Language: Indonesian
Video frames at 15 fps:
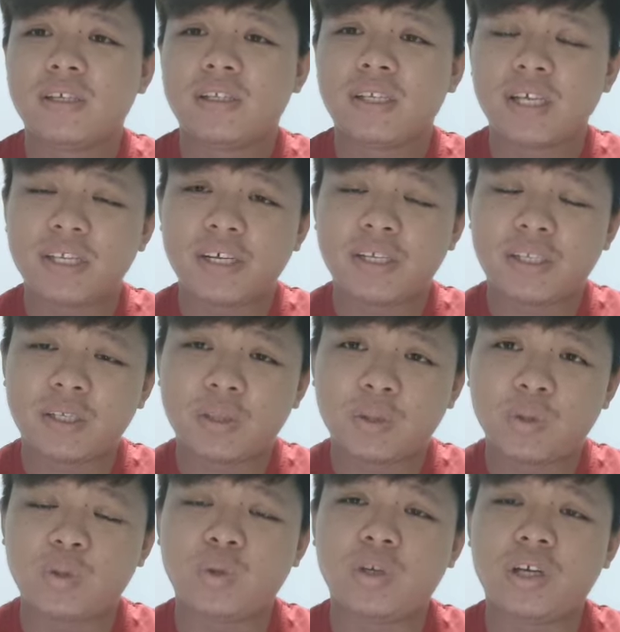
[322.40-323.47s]
Saya sangat
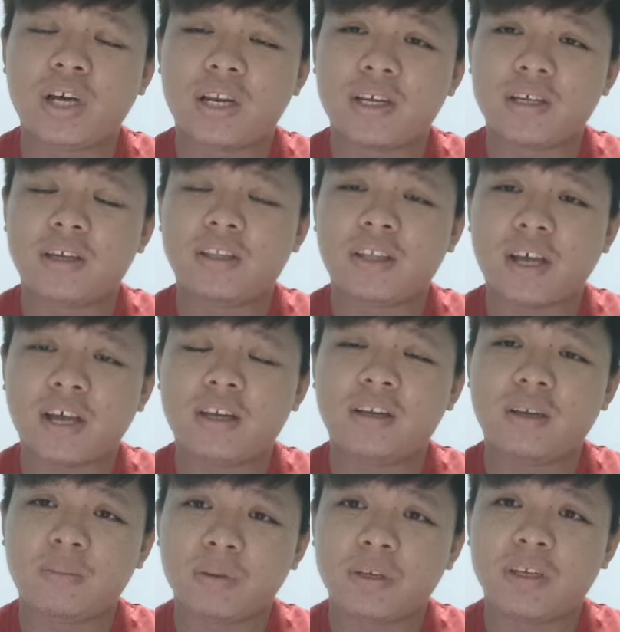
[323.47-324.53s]
setuju dengan kenyataan
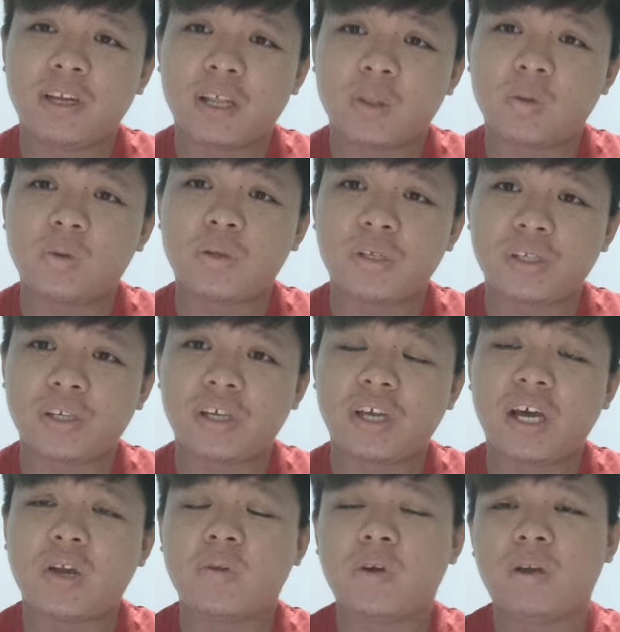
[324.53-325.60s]
daripada Datuk Seri
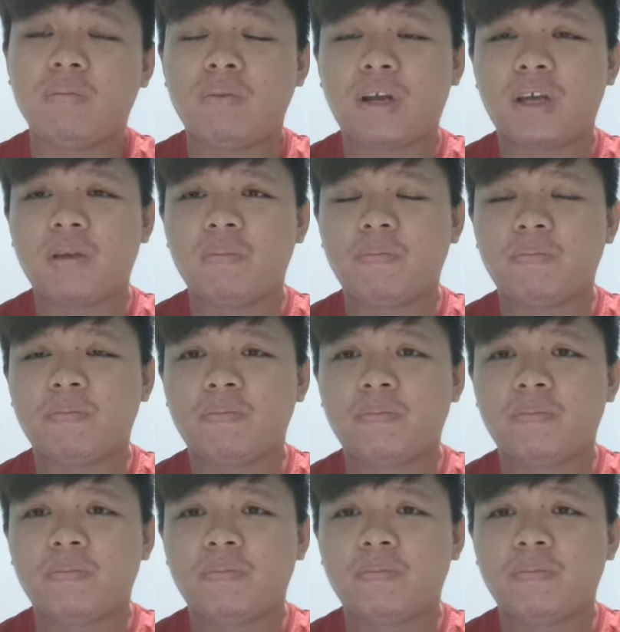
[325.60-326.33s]
Anwar Ibrahim.